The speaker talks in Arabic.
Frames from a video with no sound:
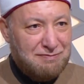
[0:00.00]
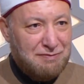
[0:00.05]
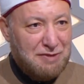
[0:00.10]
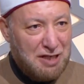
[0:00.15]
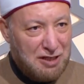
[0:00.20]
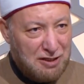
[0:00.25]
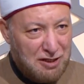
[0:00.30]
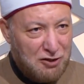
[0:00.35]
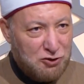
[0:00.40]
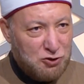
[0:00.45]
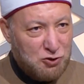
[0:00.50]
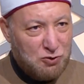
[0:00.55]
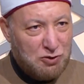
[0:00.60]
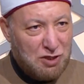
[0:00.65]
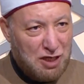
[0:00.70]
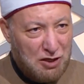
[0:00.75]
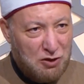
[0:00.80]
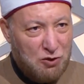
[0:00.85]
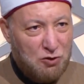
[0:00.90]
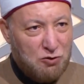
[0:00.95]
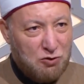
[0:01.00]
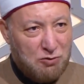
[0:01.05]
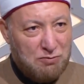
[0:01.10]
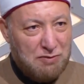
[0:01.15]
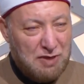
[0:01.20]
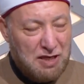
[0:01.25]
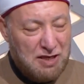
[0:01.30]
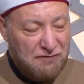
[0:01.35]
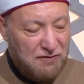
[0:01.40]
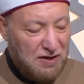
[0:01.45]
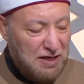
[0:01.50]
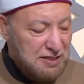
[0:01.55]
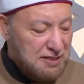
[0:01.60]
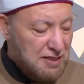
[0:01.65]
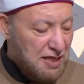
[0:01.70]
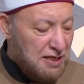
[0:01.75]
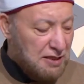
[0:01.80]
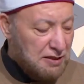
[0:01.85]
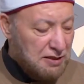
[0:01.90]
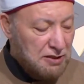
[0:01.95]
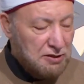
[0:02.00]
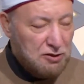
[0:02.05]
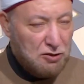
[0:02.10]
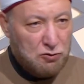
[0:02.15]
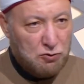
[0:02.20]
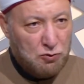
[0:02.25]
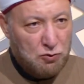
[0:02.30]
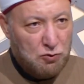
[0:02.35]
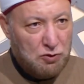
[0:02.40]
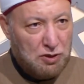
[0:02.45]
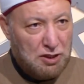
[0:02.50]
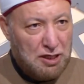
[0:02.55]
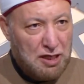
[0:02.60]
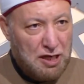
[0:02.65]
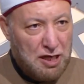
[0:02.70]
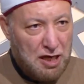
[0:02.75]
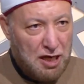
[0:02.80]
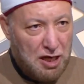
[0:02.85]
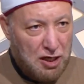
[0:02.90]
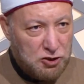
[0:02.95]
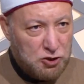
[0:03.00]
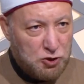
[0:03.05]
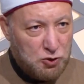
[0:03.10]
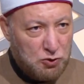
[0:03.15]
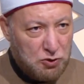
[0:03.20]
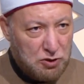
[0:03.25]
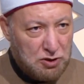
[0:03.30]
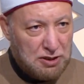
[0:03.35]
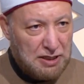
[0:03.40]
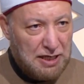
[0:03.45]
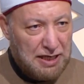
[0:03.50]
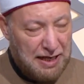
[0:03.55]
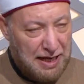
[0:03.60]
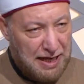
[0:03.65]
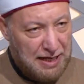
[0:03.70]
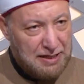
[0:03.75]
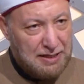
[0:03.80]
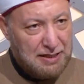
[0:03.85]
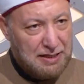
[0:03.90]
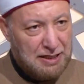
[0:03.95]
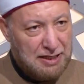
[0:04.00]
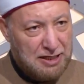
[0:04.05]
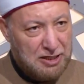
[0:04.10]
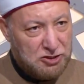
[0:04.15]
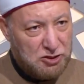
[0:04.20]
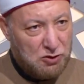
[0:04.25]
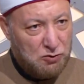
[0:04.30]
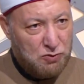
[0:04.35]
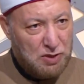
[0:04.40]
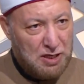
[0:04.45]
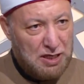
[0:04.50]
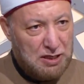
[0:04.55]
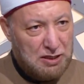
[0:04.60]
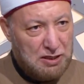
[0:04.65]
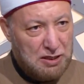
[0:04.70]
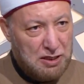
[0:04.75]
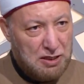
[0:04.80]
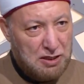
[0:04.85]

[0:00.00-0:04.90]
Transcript: من الاشهر الحرم فلذلك نقدر نقول اشهر الحج اللي هي شوال